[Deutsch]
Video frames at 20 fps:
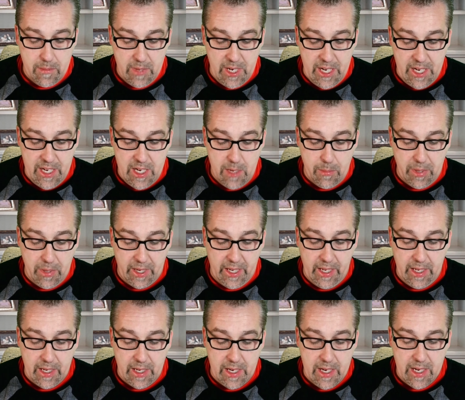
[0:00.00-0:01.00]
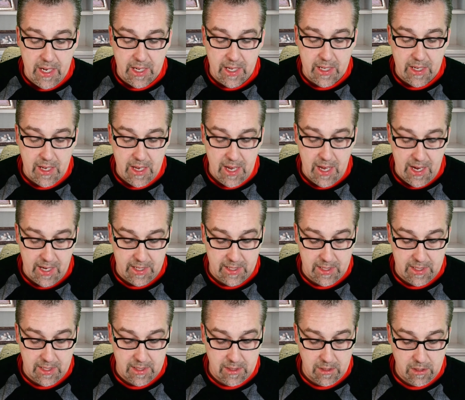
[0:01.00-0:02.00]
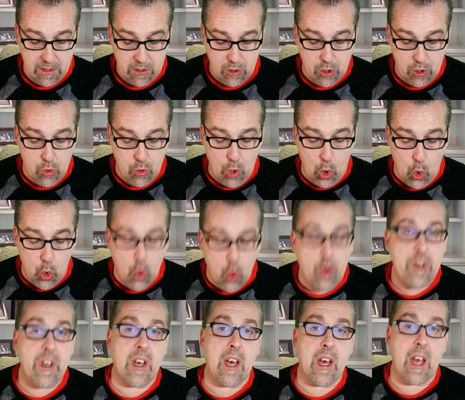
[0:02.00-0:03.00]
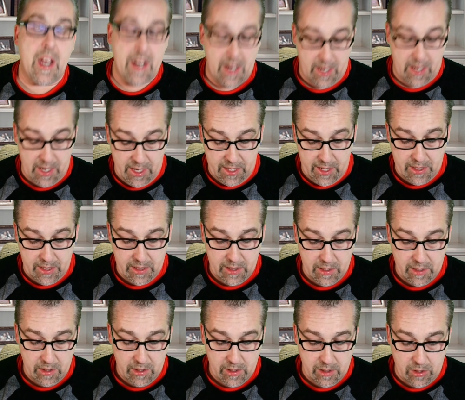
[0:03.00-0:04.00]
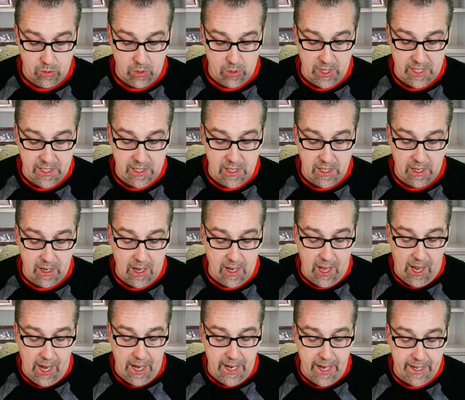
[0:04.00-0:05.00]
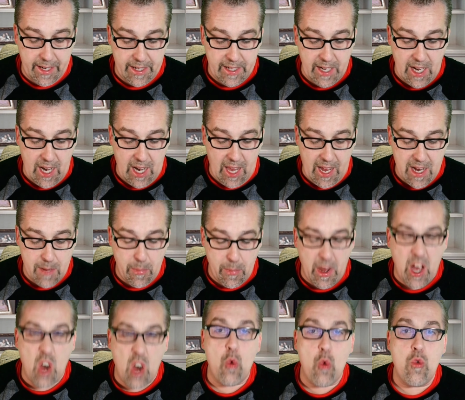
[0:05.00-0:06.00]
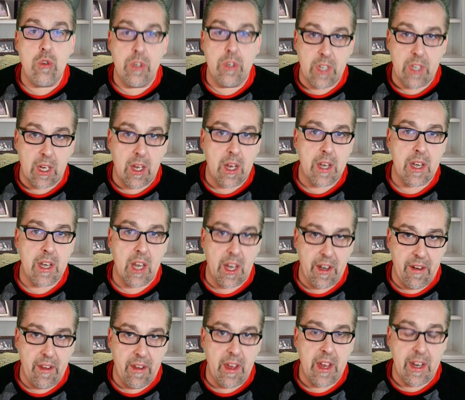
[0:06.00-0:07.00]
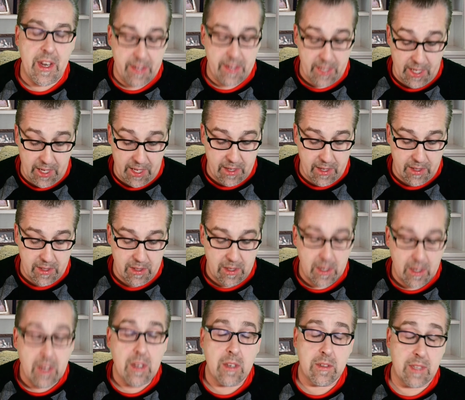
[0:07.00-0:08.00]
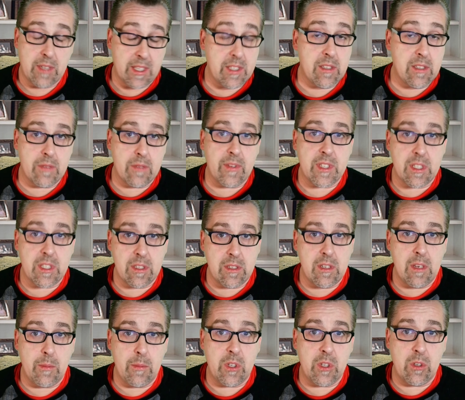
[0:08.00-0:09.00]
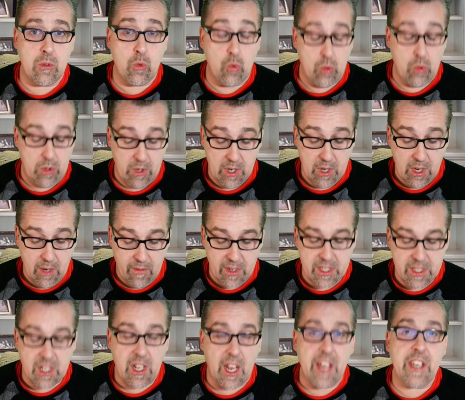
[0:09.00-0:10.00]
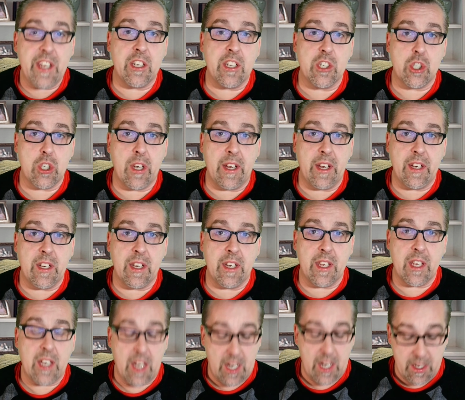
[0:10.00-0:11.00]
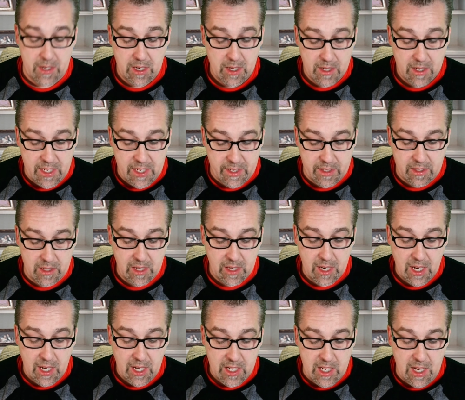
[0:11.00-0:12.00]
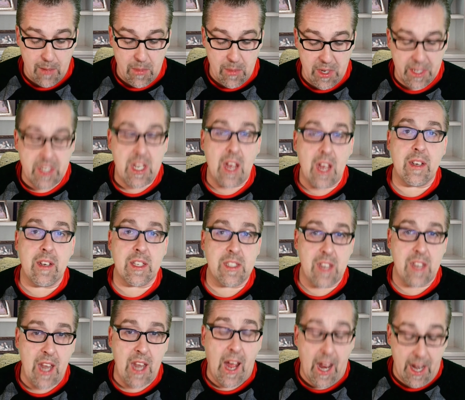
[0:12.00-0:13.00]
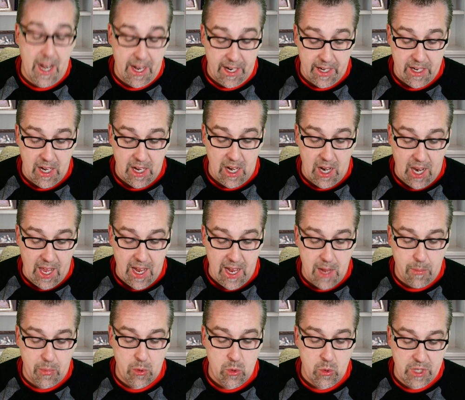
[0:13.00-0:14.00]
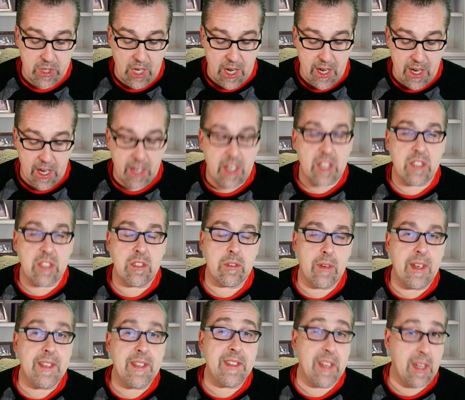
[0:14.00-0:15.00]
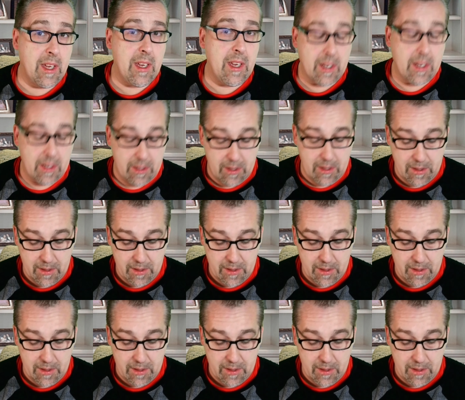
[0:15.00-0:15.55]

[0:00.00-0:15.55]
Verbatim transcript: in die Begierden ihrer Herzen zur Unreinheit, so dass sie ihre eigenen Leiber untereinander entehren. Das ist, was sie nämlich tun, was Gleichgeschlechtlichkeit ist, nämlich die, das, den eigenen Leib untereinander zu entehren.